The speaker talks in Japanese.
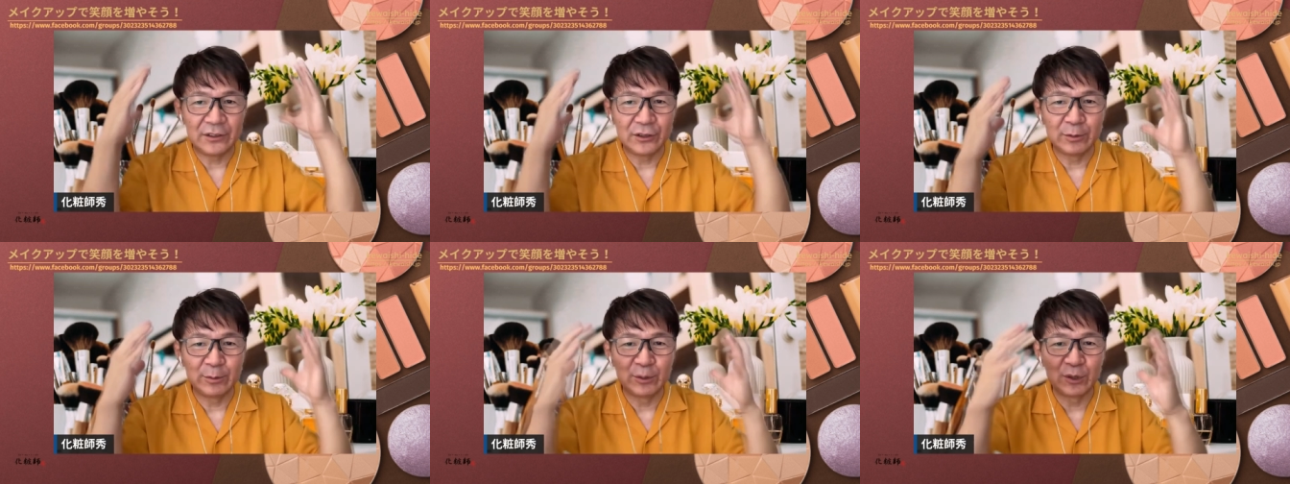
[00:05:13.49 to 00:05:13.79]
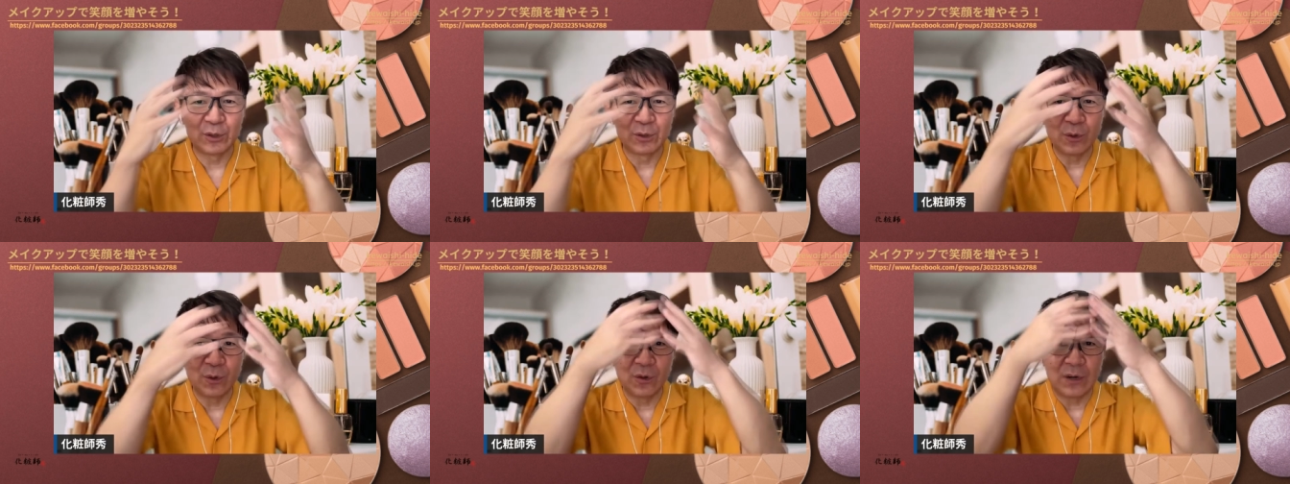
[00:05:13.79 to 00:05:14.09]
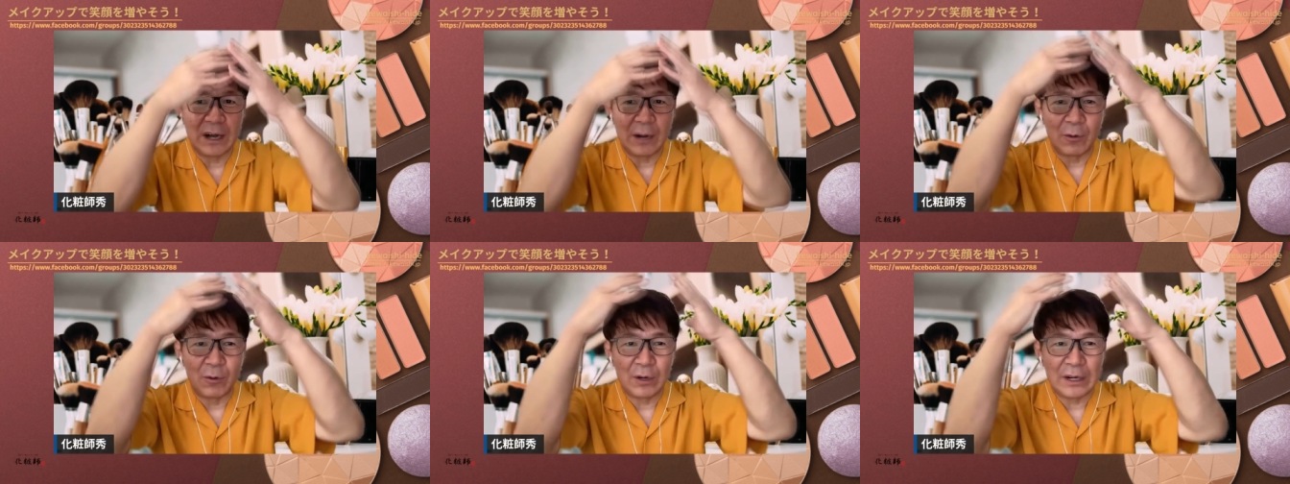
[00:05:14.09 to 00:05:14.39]
自分の脳
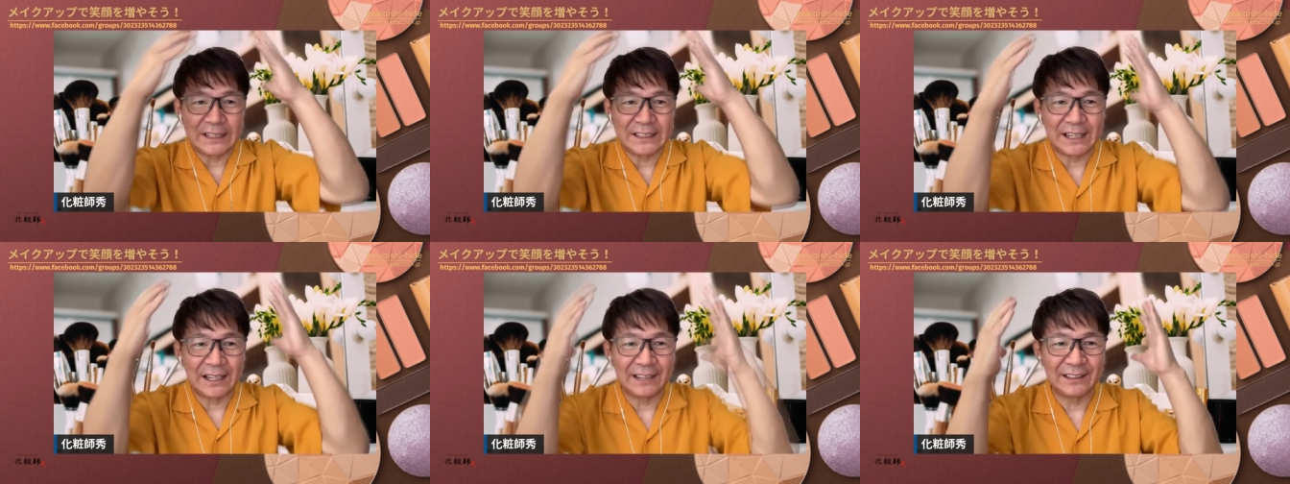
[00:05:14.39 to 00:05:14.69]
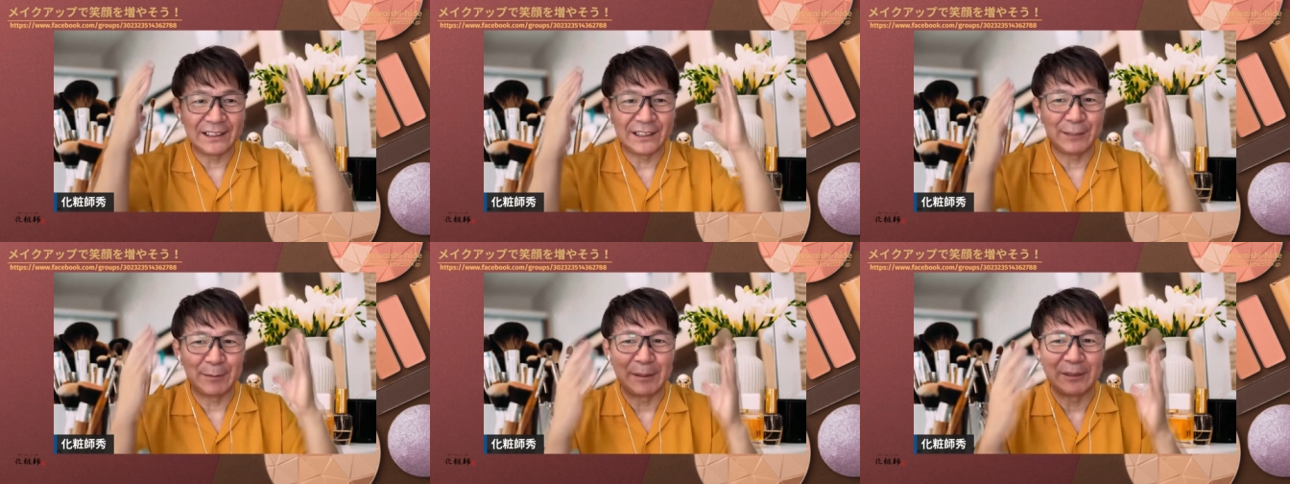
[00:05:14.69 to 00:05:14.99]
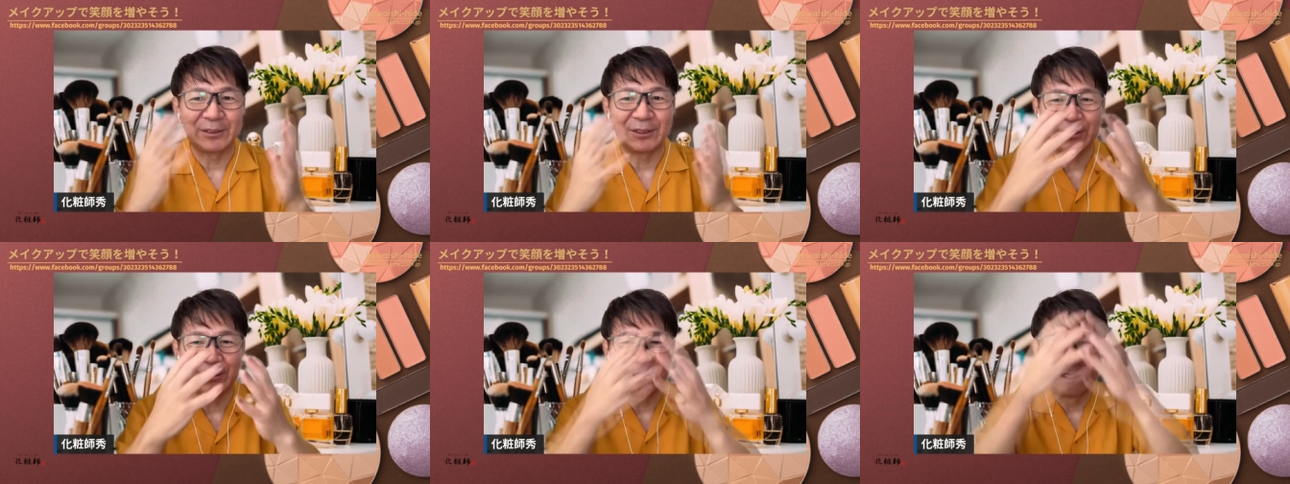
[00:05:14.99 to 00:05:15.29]
が侵されてしま
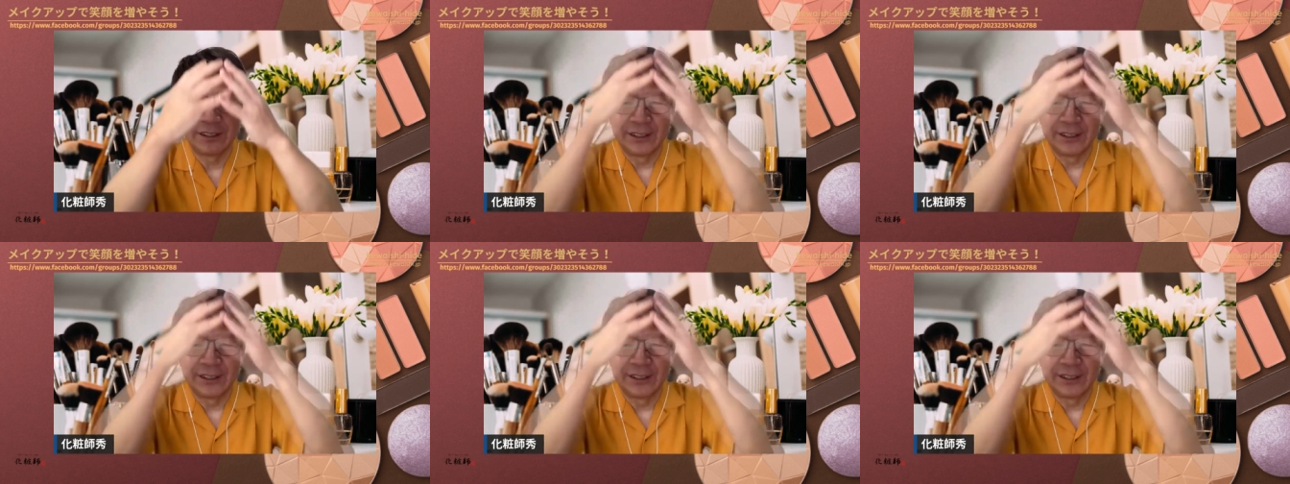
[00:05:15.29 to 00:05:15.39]
うと、